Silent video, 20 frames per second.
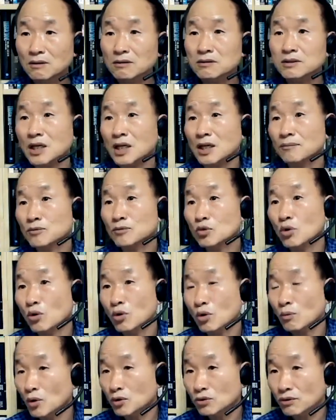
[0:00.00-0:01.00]
그 사람
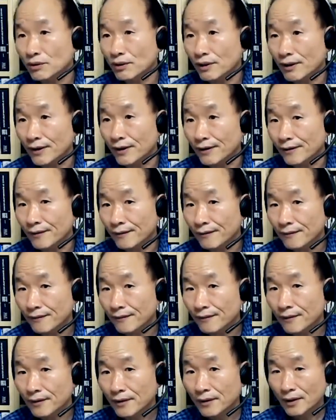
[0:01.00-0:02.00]
속으로 못 들어가요.
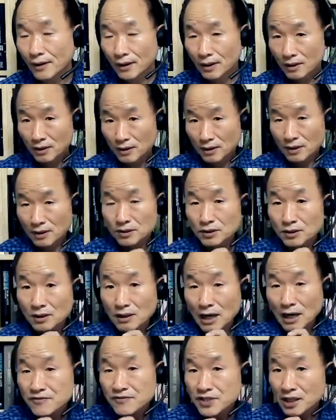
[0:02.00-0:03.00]

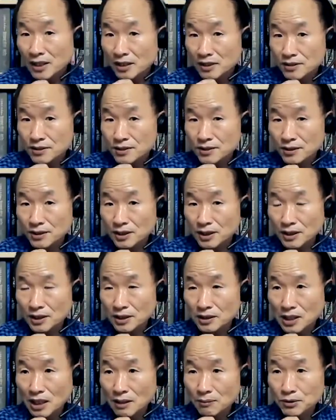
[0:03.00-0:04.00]
관찰의
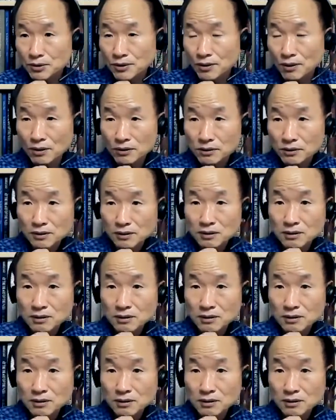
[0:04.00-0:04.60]
시선이, 잘 보세요.